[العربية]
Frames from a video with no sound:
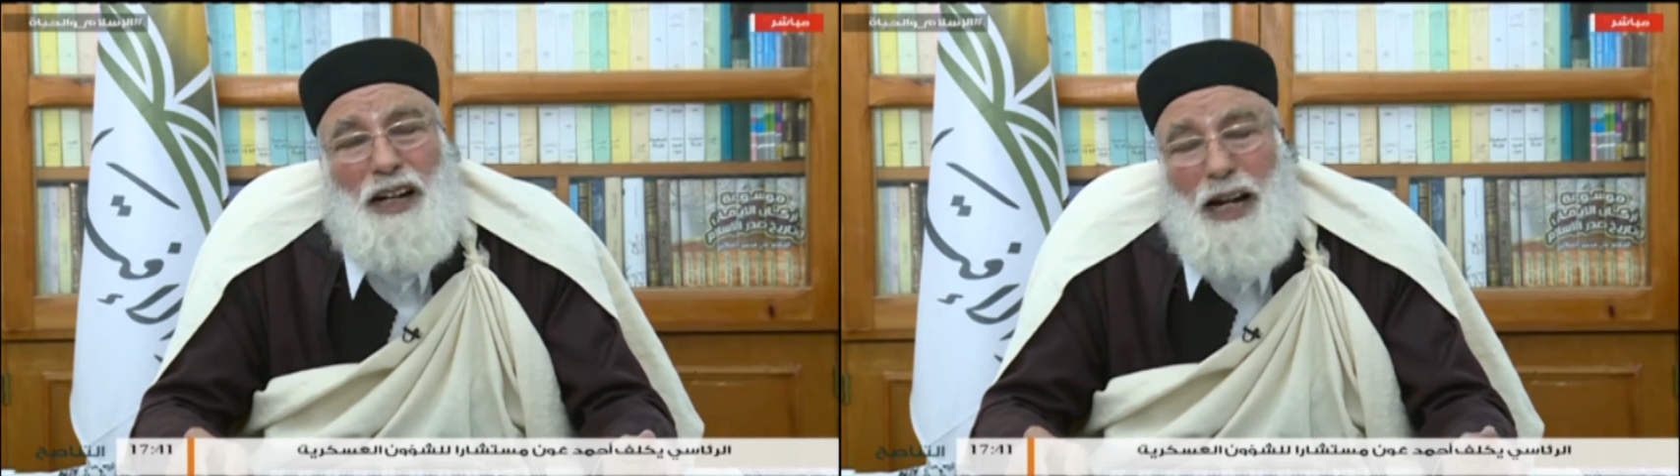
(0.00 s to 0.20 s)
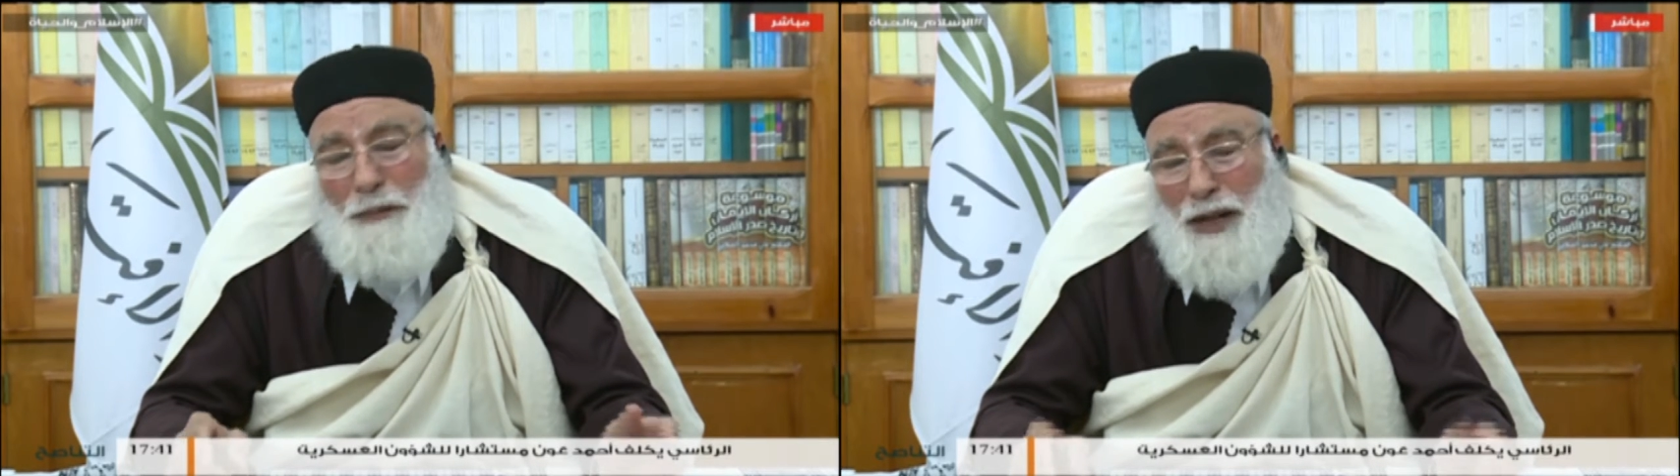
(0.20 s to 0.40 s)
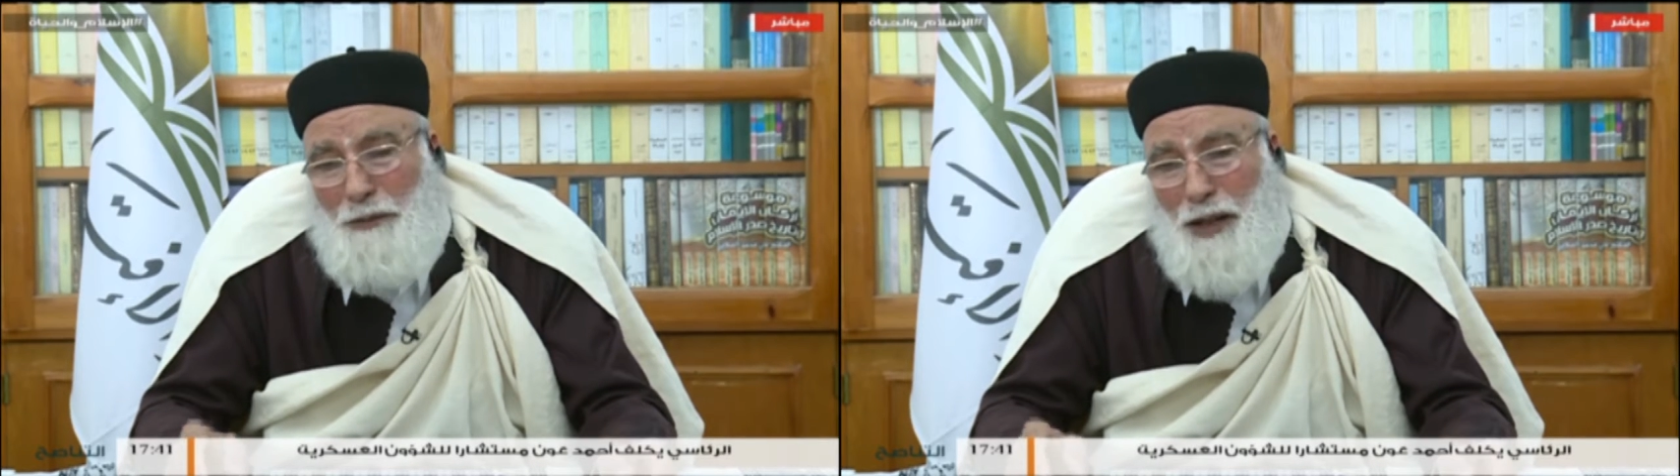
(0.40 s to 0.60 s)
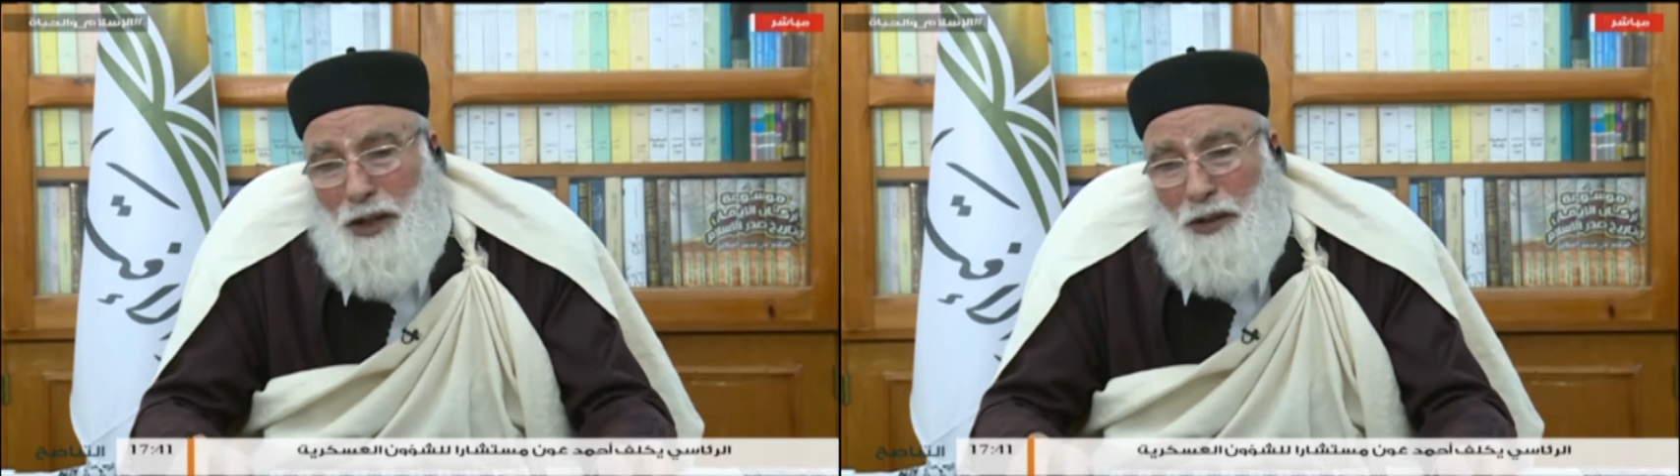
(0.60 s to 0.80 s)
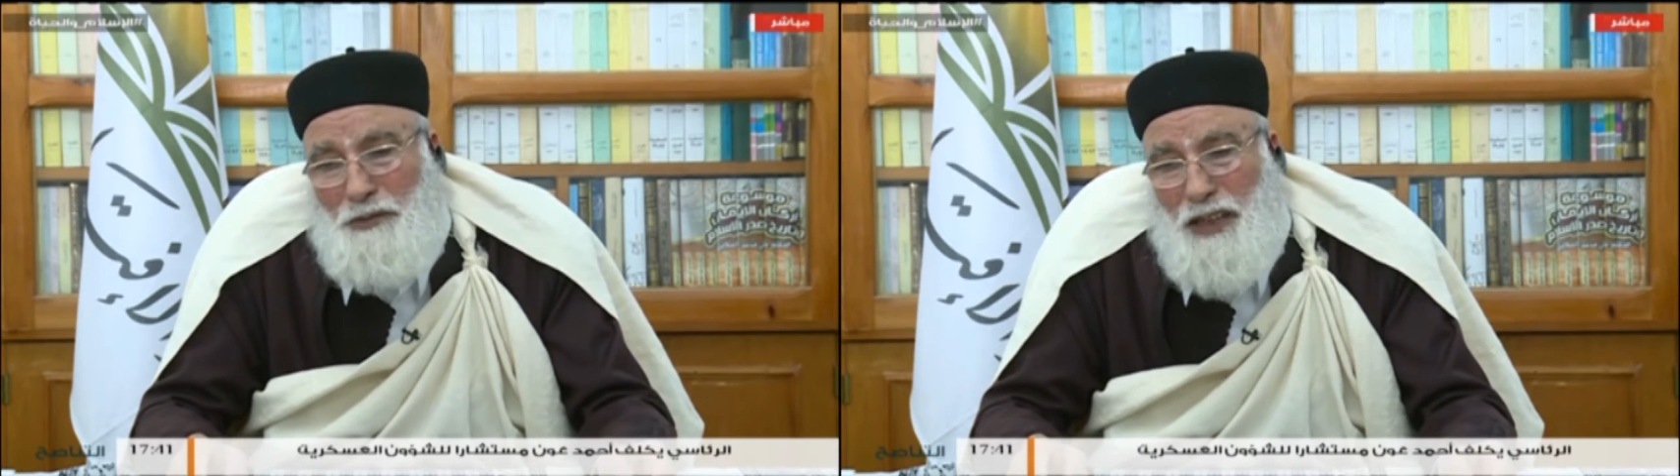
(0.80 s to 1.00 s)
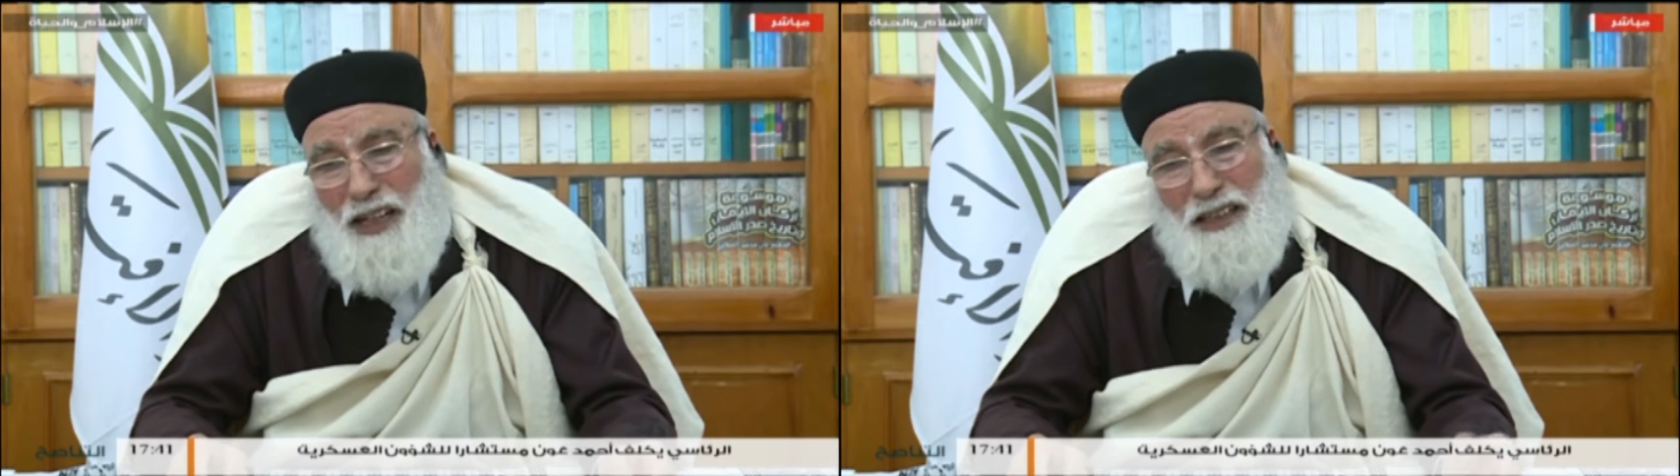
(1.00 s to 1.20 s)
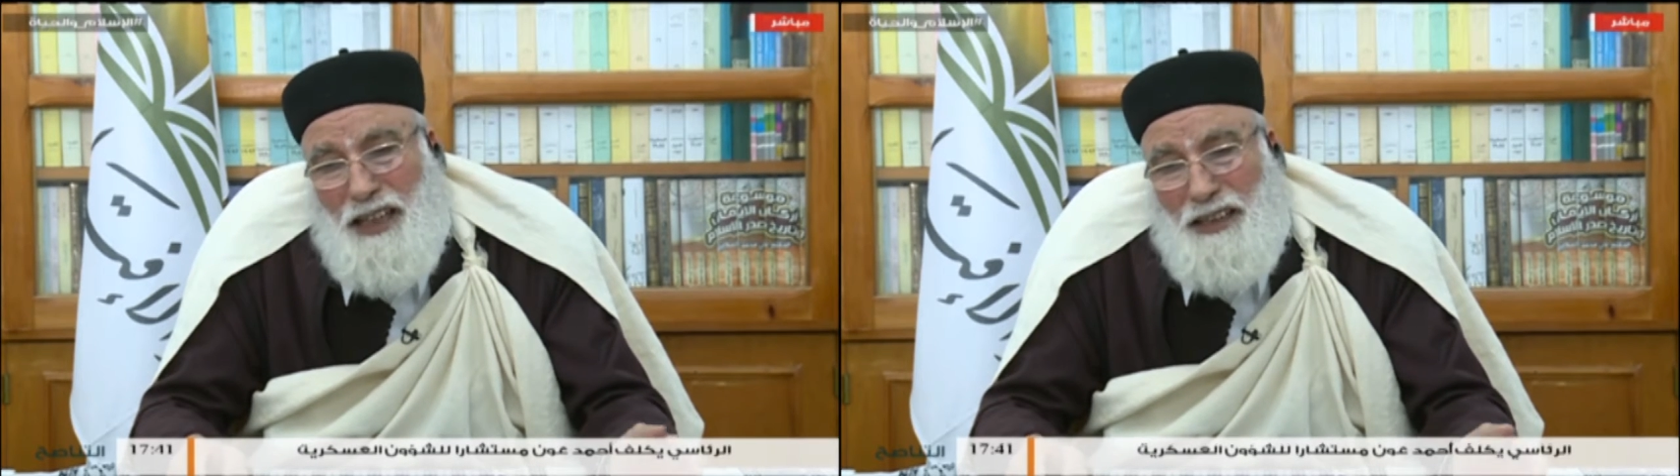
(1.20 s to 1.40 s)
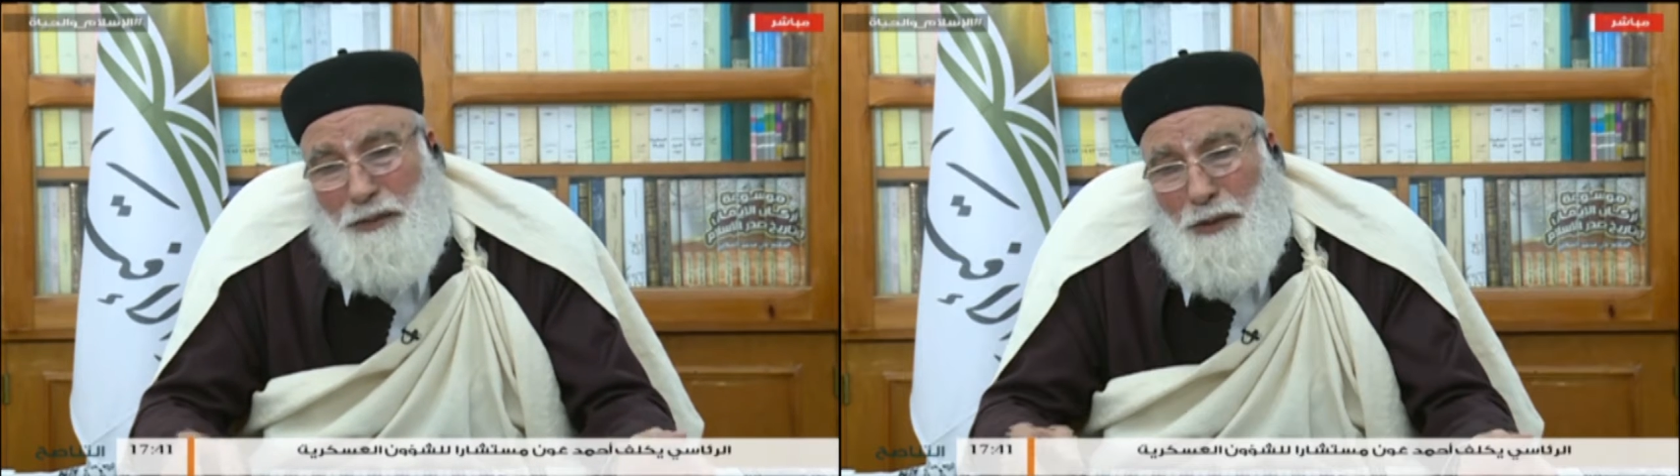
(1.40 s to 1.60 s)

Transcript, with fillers: أمامهم يعني هذا